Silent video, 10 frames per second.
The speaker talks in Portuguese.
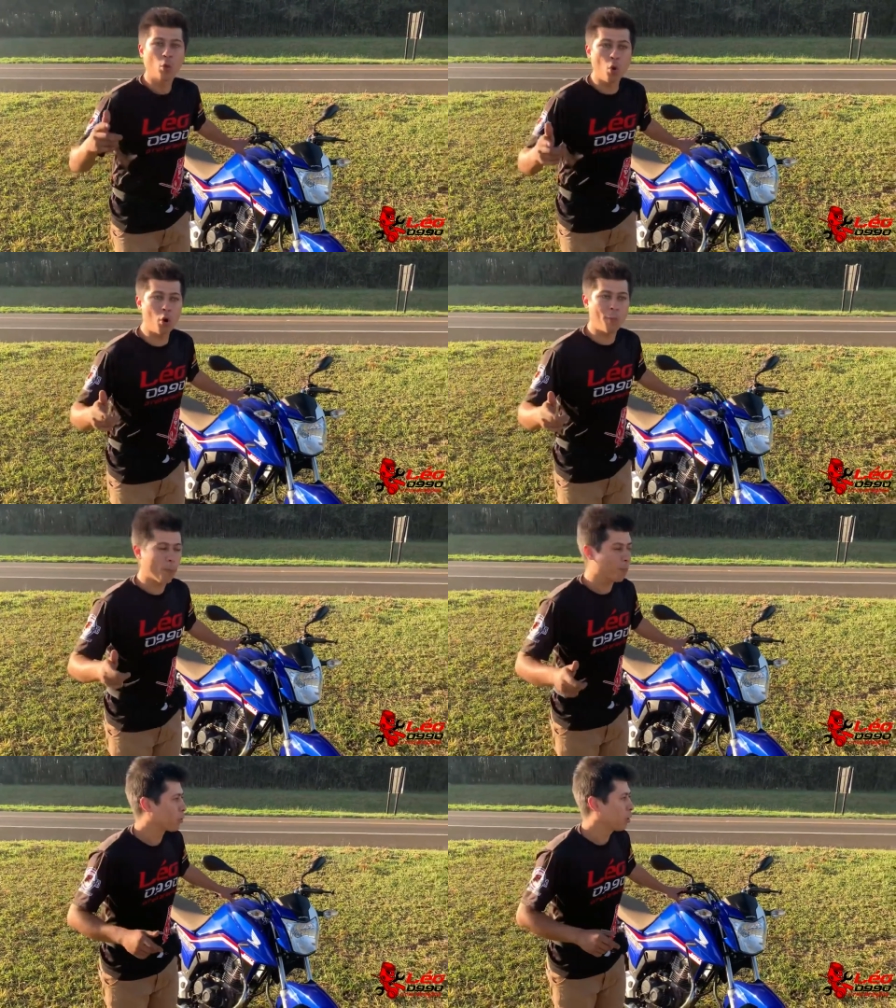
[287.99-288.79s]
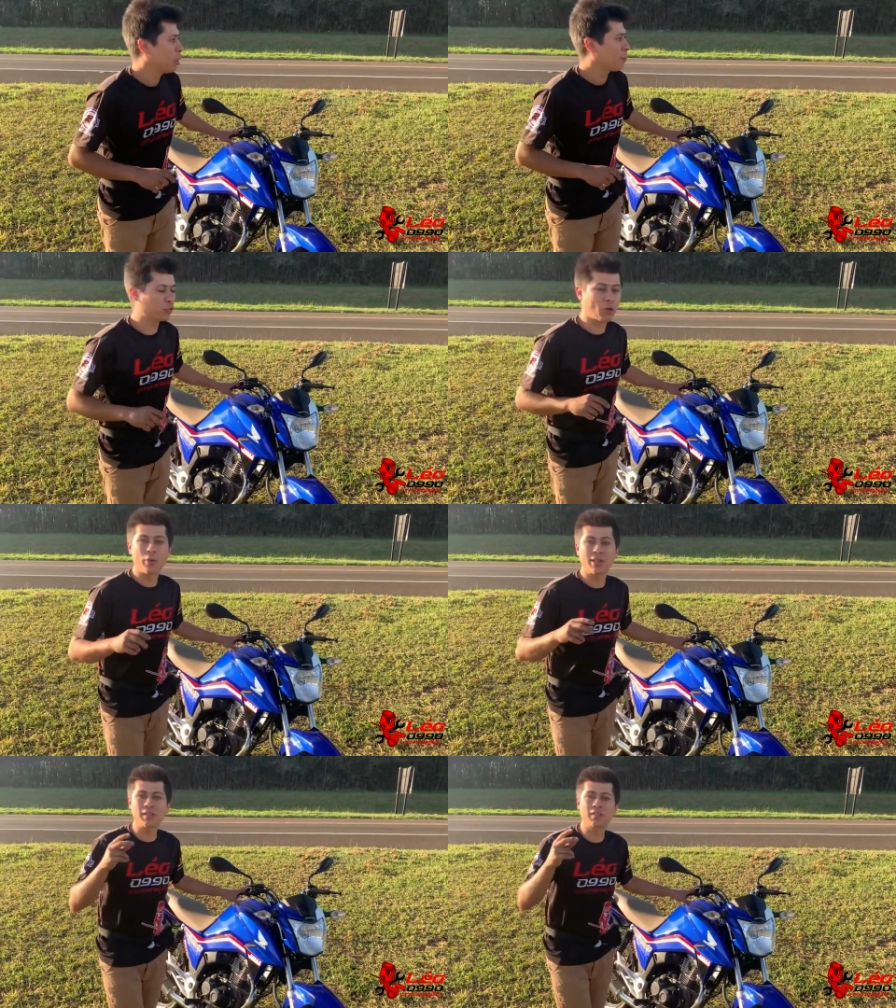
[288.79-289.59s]
Como?
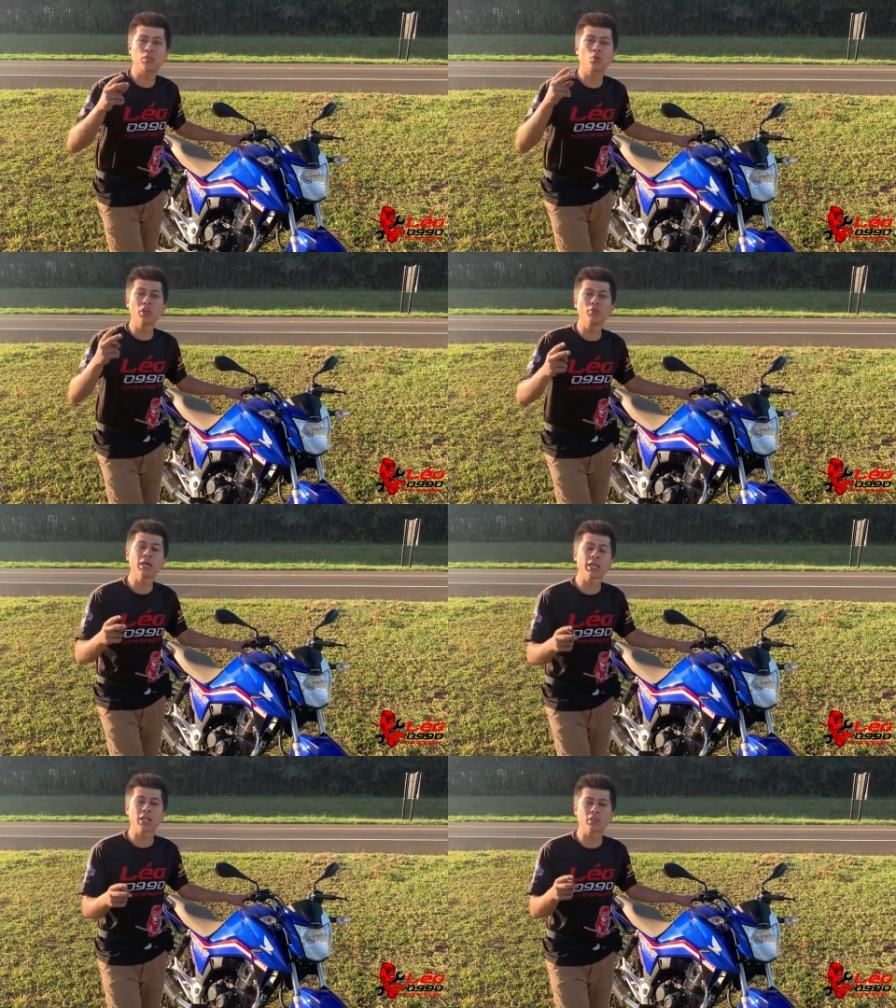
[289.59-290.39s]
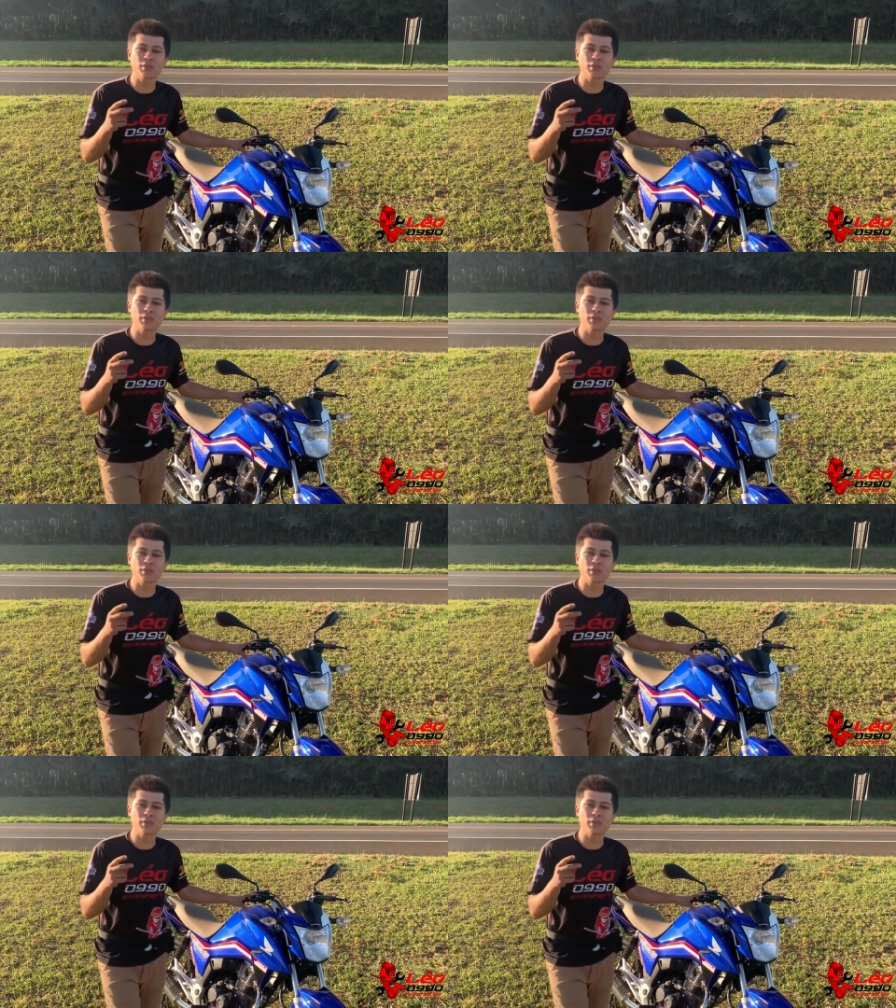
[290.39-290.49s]
Pessoal, existem duas maneiras